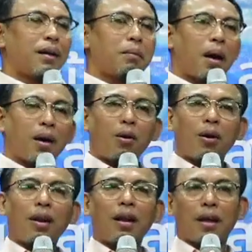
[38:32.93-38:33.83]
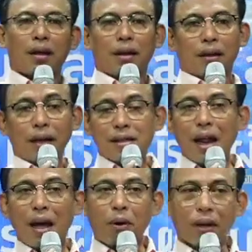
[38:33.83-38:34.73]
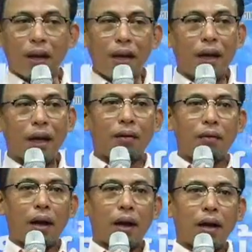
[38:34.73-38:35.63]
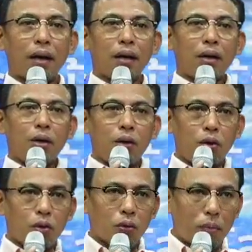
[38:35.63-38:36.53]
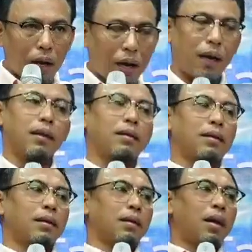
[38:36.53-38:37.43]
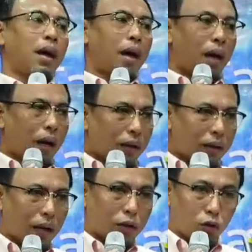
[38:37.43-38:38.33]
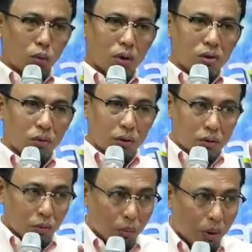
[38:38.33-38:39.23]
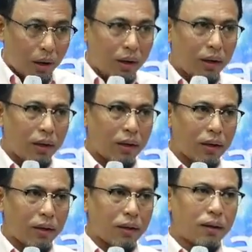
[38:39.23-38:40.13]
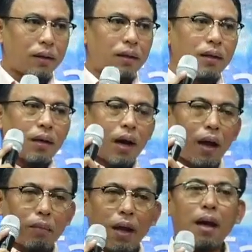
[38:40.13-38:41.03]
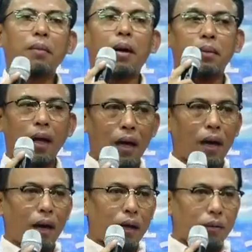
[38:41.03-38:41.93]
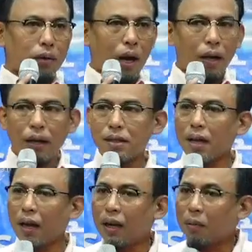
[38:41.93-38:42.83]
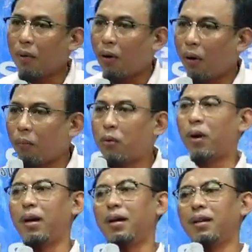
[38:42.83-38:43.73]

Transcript: บางคนเนี่ยในอิสลามบอกอย่างนี้นะครับว่าอยู่บ้านให้แต่งตัวสวยๆอาบน้ำอาบท่าอนุญาตให้ใส่น้ำหอมด้วย